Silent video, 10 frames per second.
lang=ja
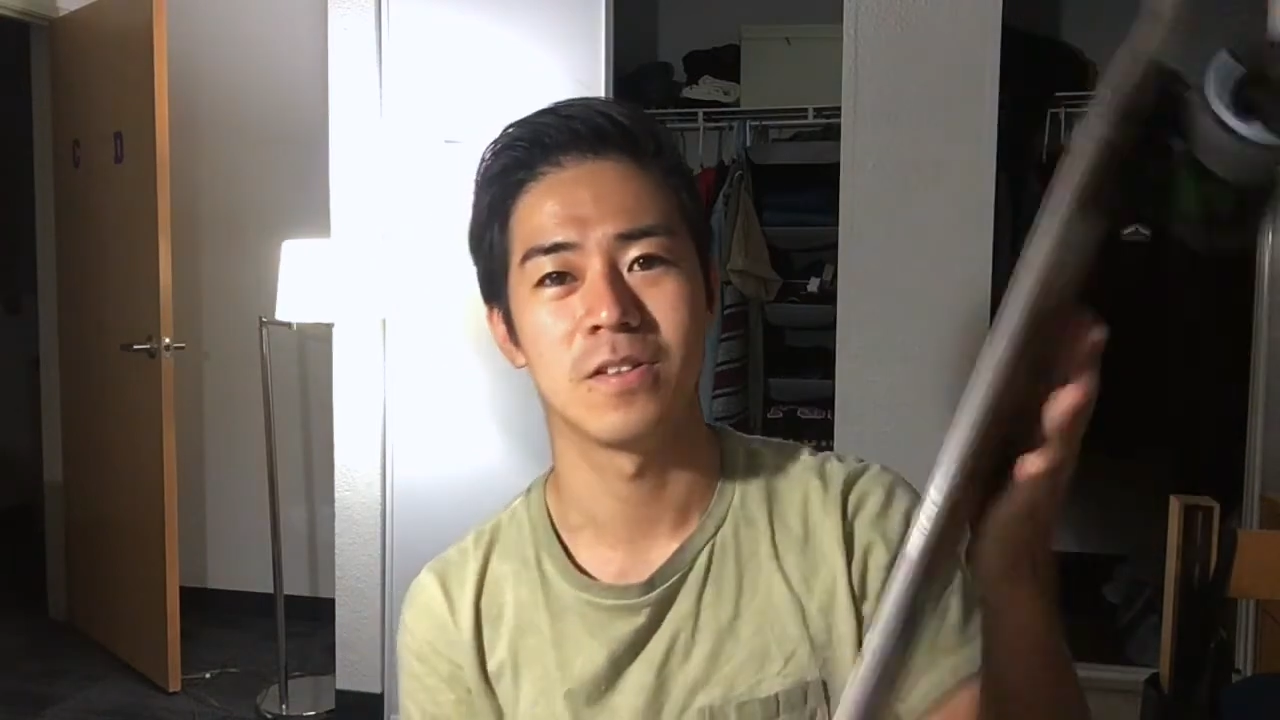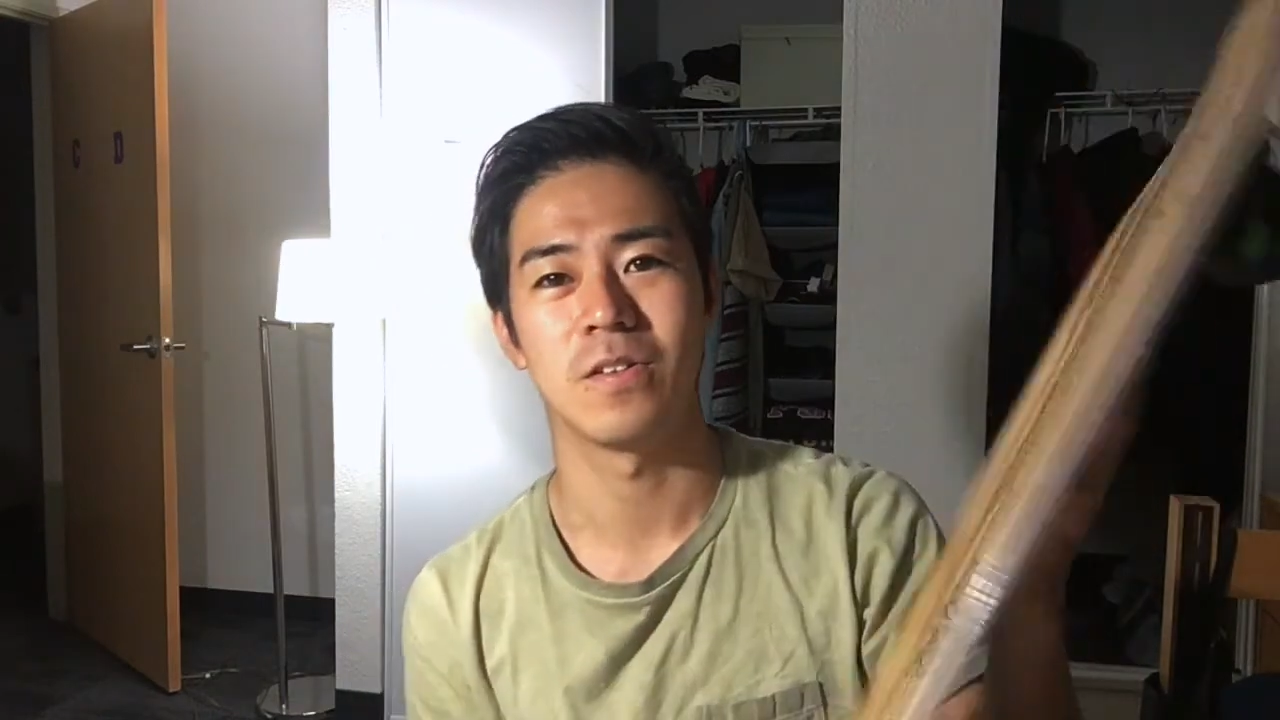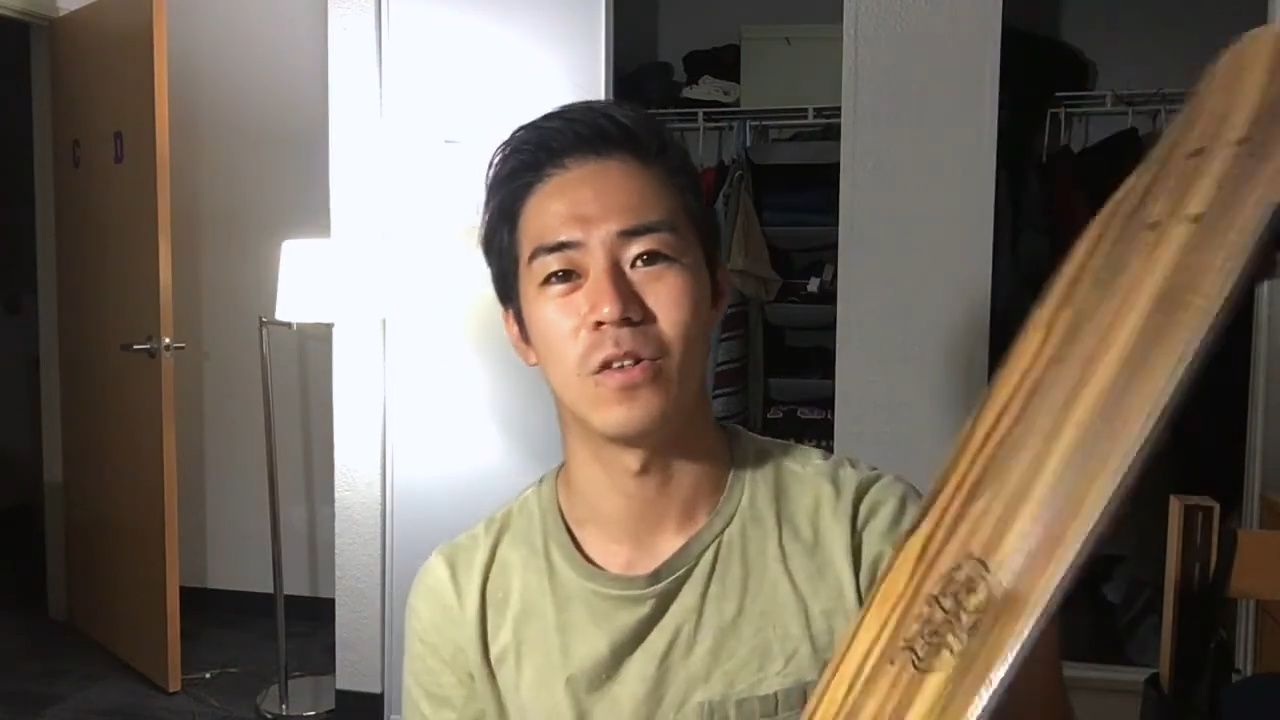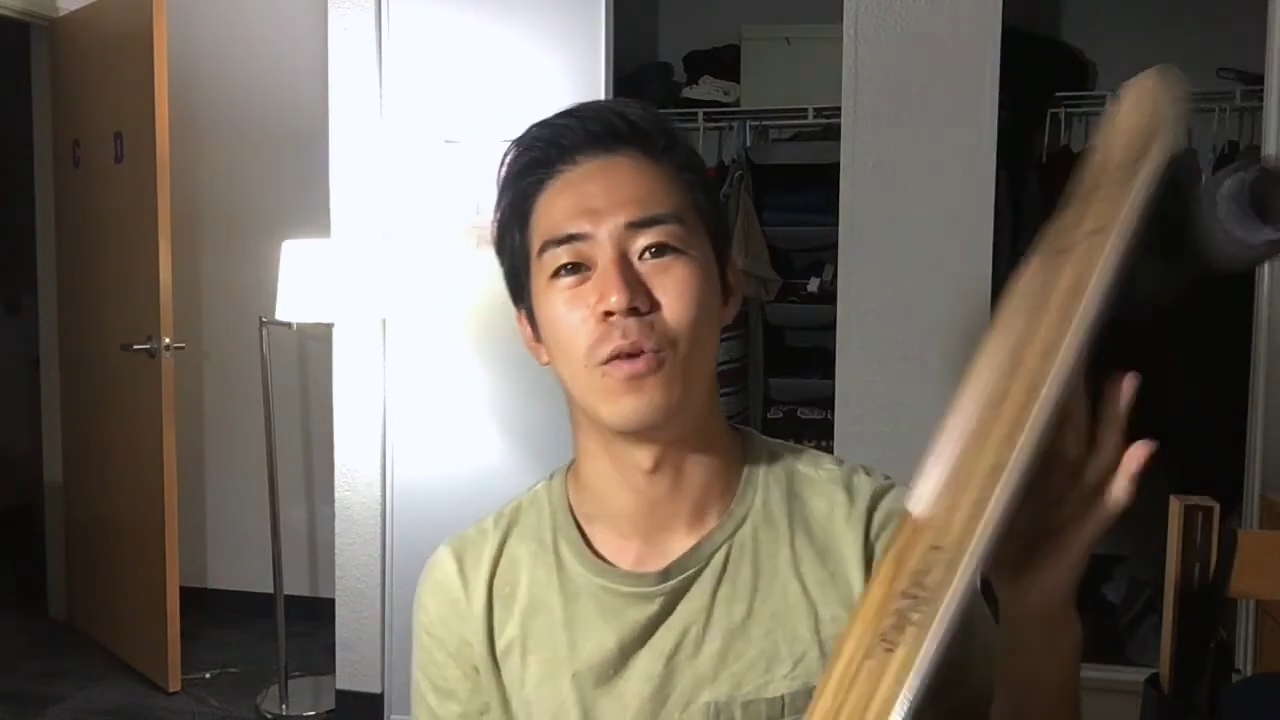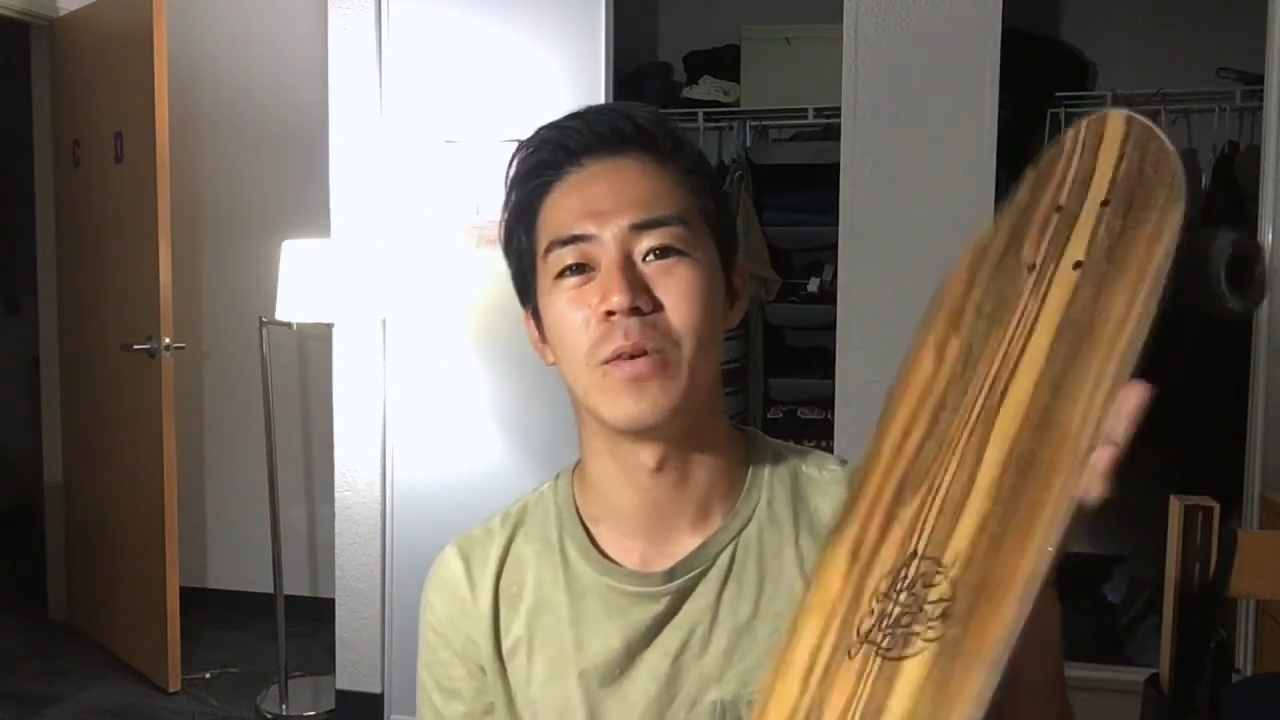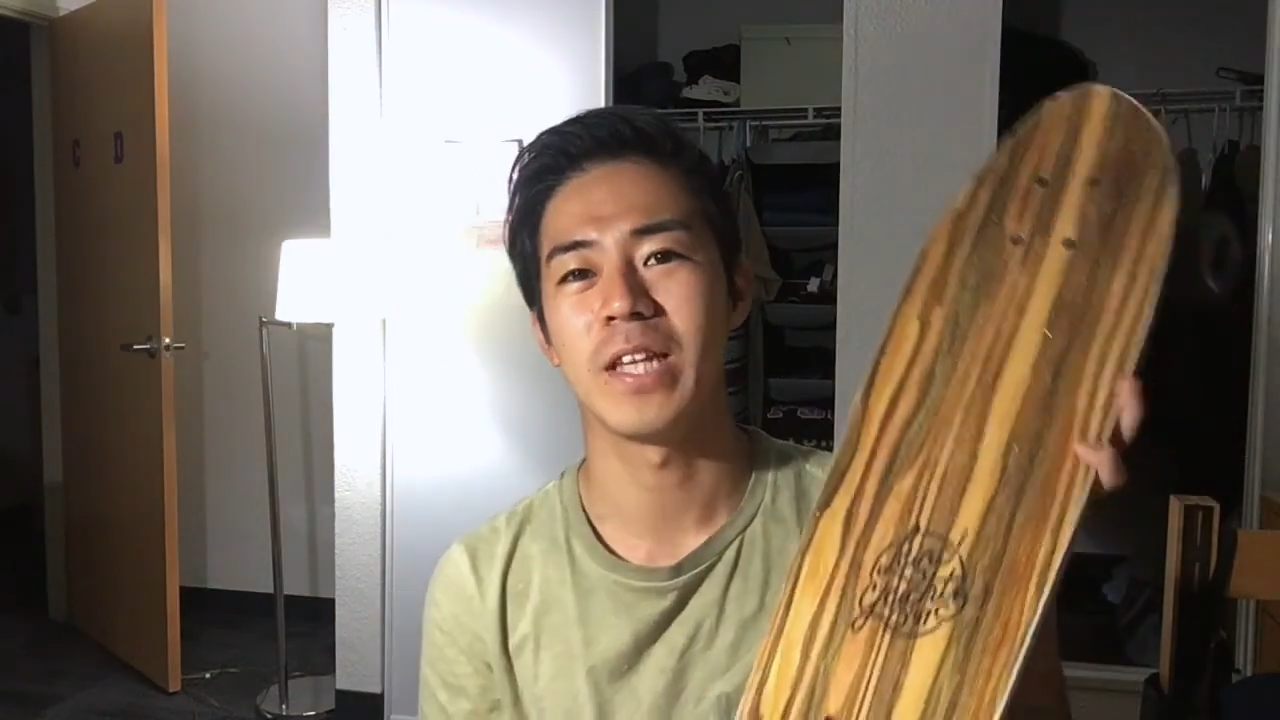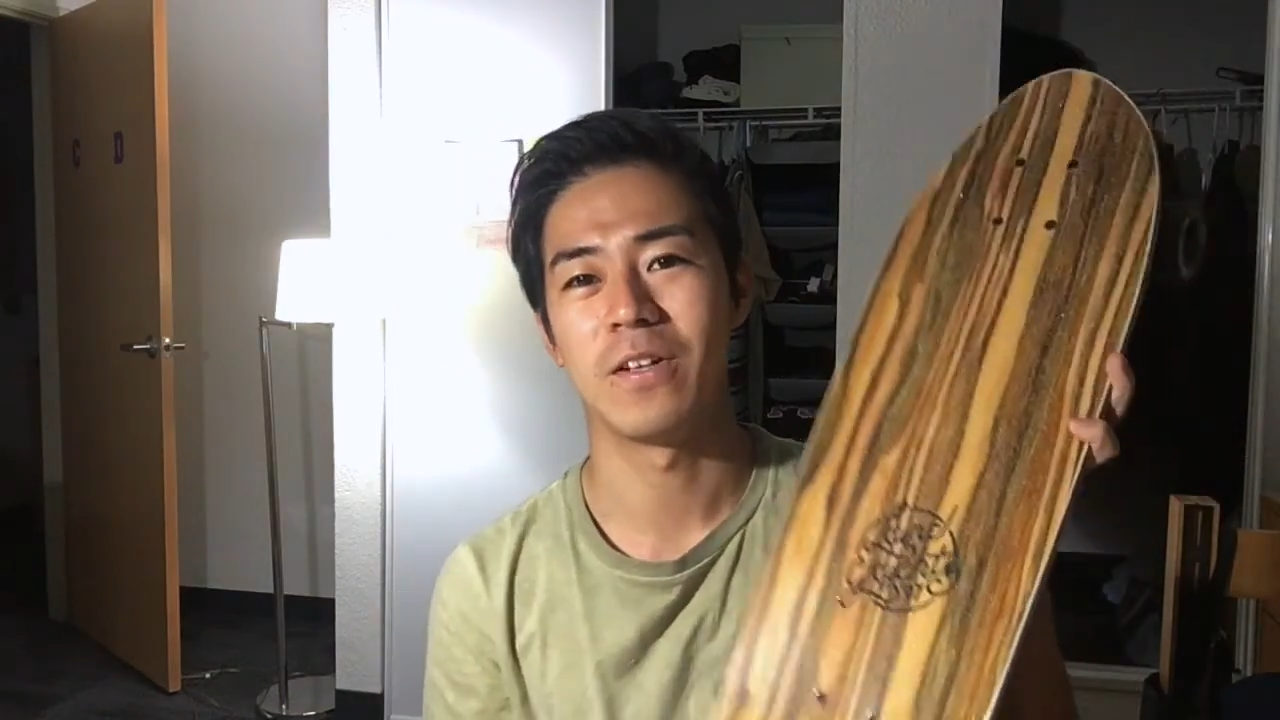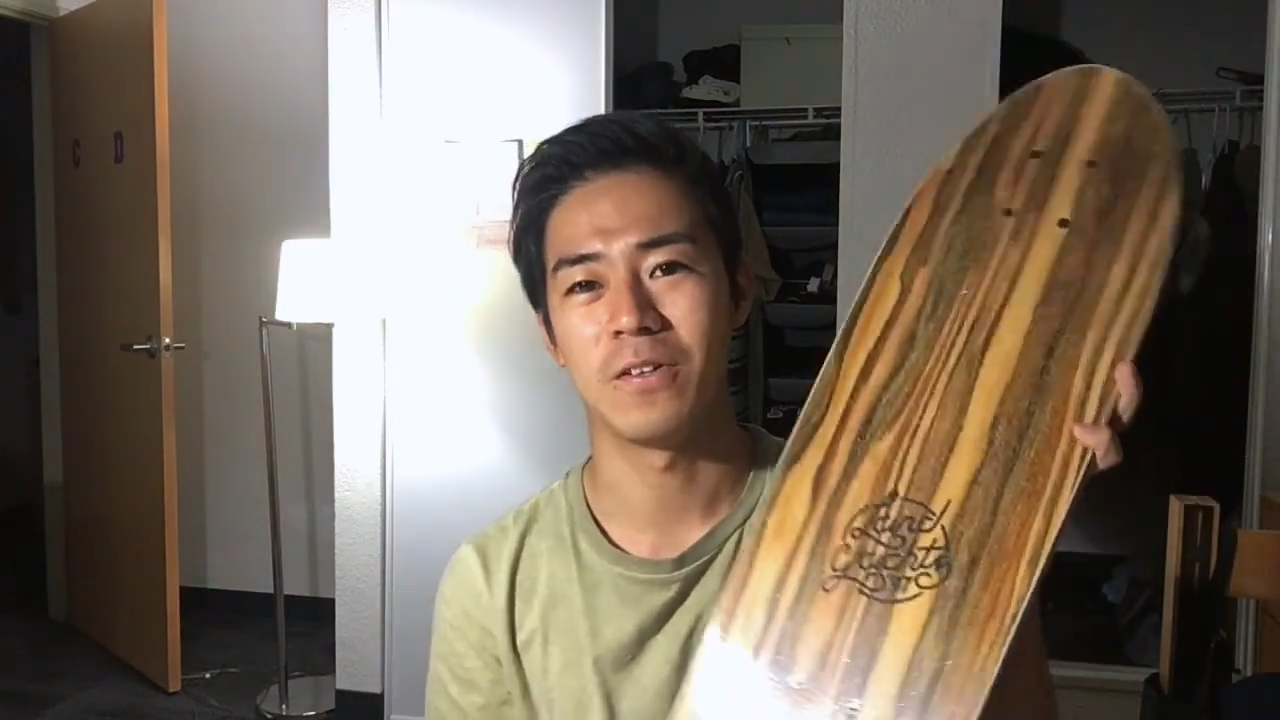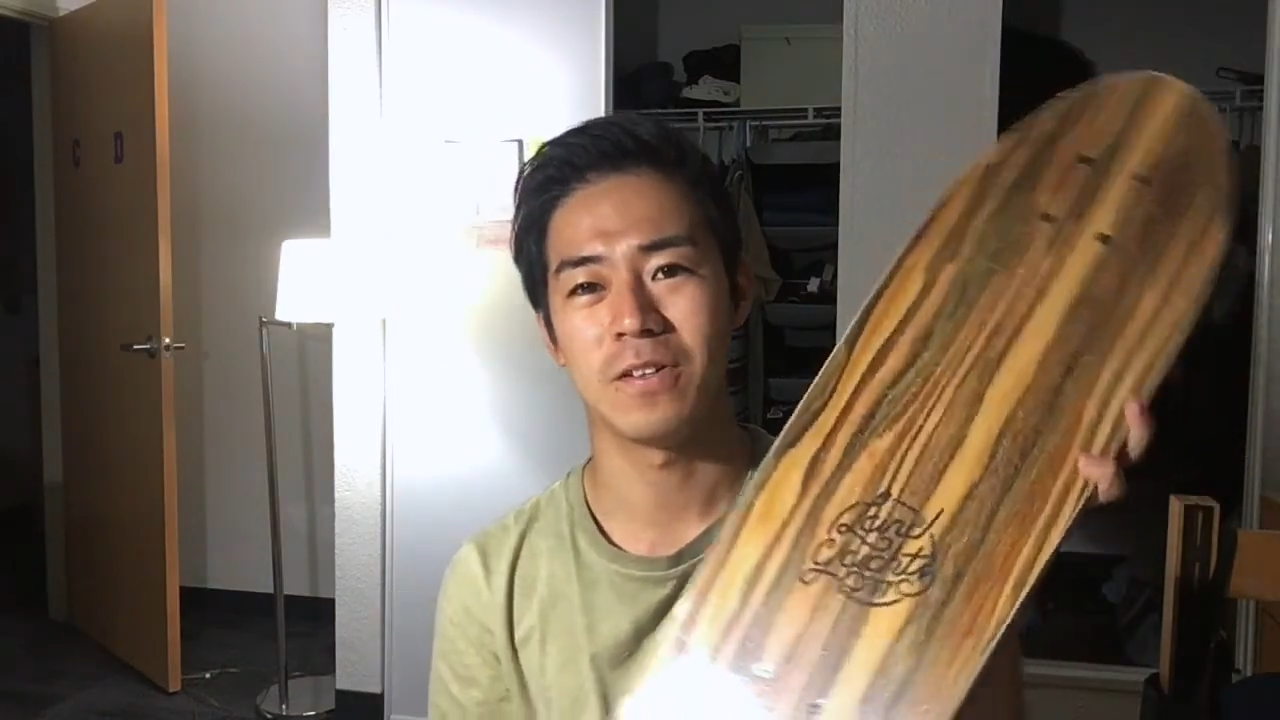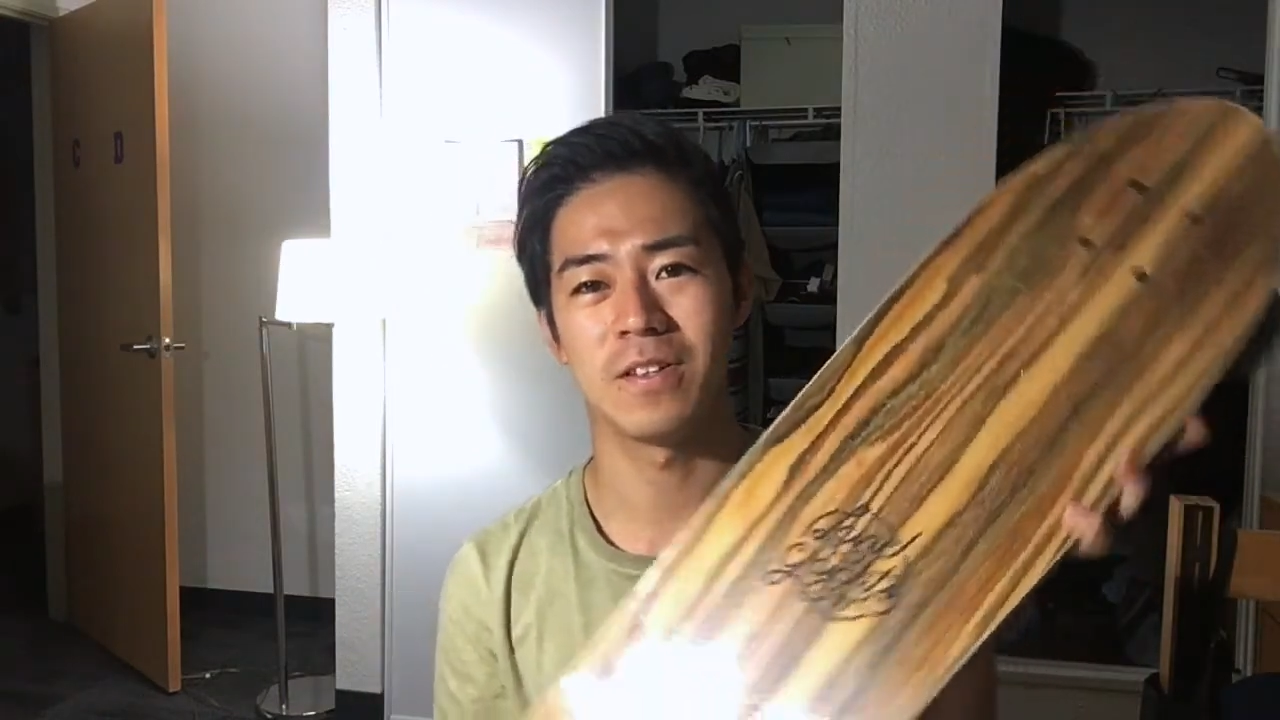この表
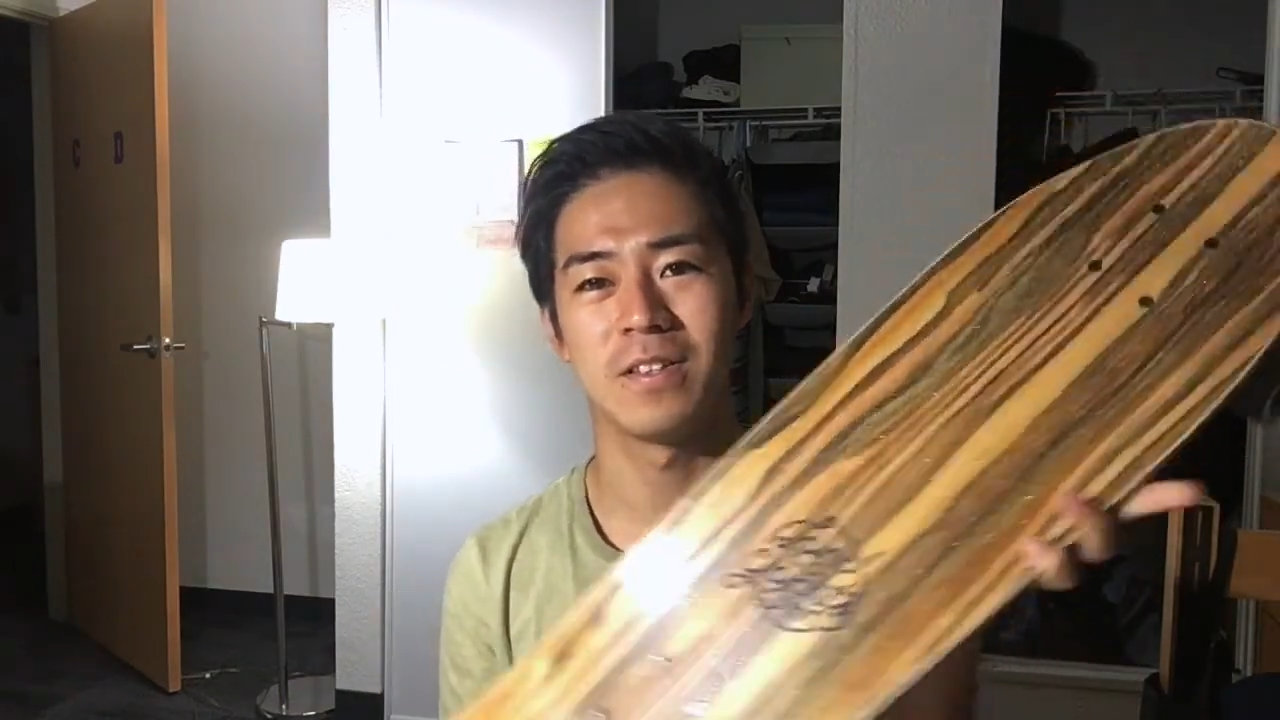の